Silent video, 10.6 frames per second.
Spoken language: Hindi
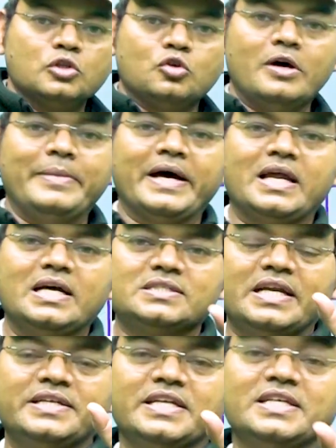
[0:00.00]
तो हमारा
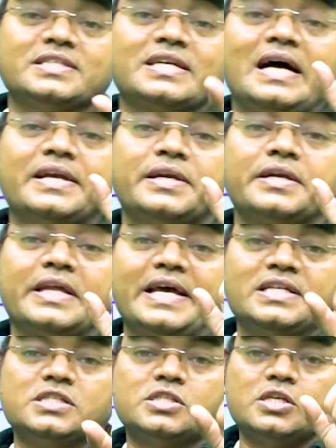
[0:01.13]
सेंटेंस का
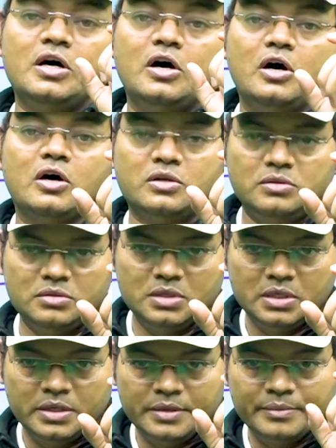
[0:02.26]
टेंस और
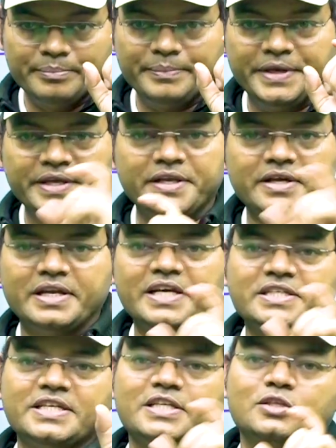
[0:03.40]
मीनिंग नहीं
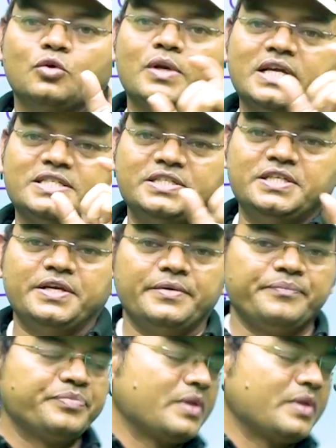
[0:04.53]
चेंज होना चाहिए